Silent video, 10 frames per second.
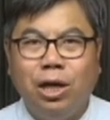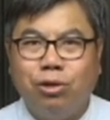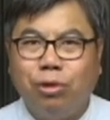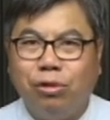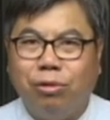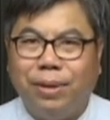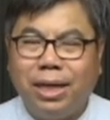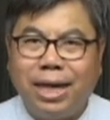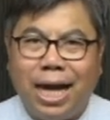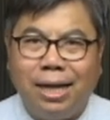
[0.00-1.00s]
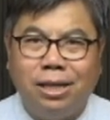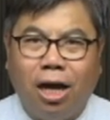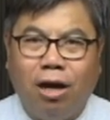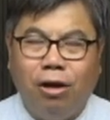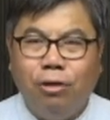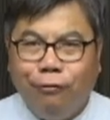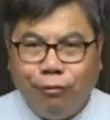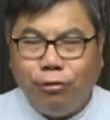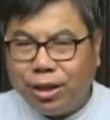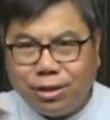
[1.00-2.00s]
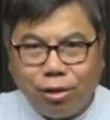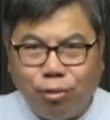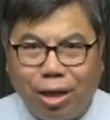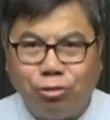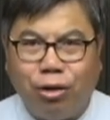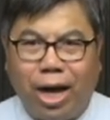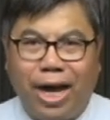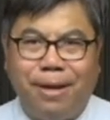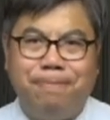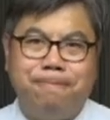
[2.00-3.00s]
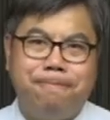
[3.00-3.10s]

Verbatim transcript: 所以我们看到福音是广传。